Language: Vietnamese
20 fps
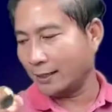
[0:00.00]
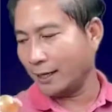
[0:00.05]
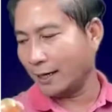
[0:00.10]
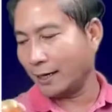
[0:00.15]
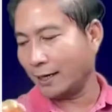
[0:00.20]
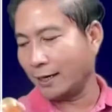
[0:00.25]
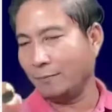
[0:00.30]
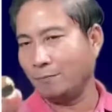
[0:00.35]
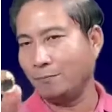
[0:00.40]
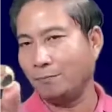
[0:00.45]
đang
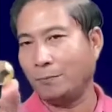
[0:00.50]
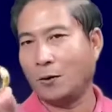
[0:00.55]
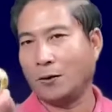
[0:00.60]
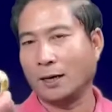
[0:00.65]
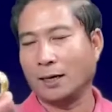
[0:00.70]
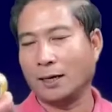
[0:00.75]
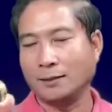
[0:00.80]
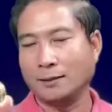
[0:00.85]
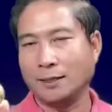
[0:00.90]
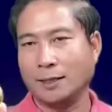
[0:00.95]
anh
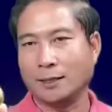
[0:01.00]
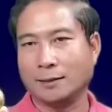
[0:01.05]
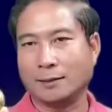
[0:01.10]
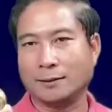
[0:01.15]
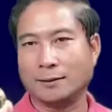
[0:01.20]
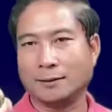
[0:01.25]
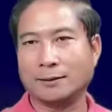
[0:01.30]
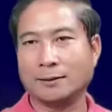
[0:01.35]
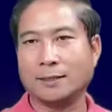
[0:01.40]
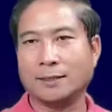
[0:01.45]
bò lương
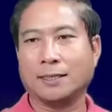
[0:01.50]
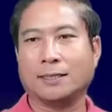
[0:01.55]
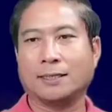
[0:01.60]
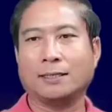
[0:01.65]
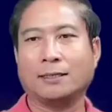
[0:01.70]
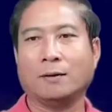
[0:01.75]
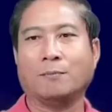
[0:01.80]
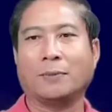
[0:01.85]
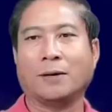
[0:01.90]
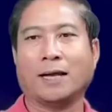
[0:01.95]
đi
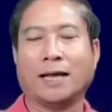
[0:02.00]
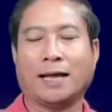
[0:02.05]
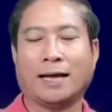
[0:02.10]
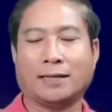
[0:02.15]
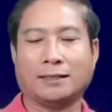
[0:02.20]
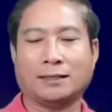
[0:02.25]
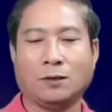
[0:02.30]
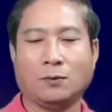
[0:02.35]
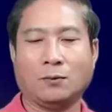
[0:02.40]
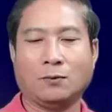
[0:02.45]
nhầm bằng
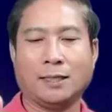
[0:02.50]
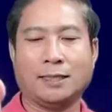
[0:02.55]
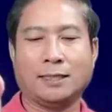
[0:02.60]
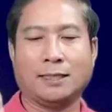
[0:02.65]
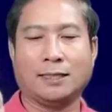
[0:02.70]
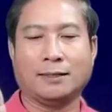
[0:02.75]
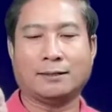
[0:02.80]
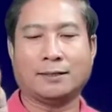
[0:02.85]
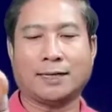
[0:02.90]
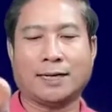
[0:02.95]
hàng khui
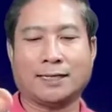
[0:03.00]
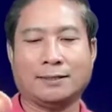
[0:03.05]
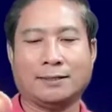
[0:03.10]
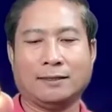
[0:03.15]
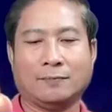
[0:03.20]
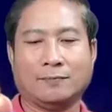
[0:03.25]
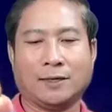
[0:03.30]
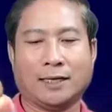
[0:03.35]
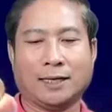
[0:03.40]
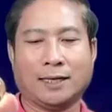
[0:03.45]
nơi đại
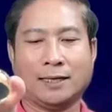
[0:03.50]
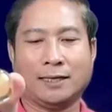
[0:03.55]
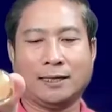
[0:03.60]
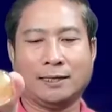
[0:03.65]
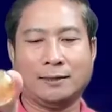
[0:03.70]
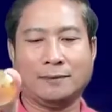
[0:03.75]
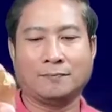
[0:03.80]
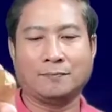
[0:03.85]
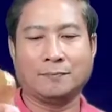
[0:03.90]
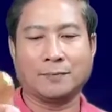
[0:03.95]
nhầm nắng nè
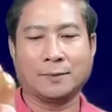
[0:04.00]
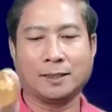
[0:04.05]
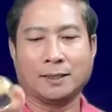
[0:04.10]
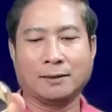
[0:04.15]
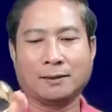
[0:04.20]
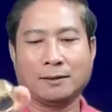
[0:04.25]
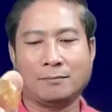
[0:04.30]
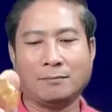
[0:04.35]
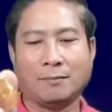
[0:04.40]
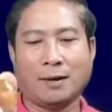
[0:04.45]

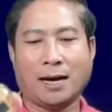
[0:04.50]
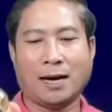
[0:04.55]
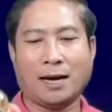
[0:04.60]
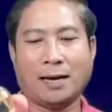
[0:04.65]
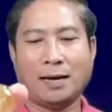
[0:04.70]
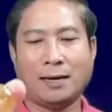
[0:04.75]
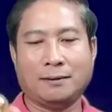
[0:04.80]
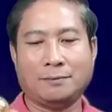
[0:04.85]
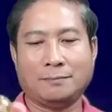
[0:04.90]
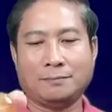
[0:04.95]

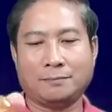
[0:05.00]
bà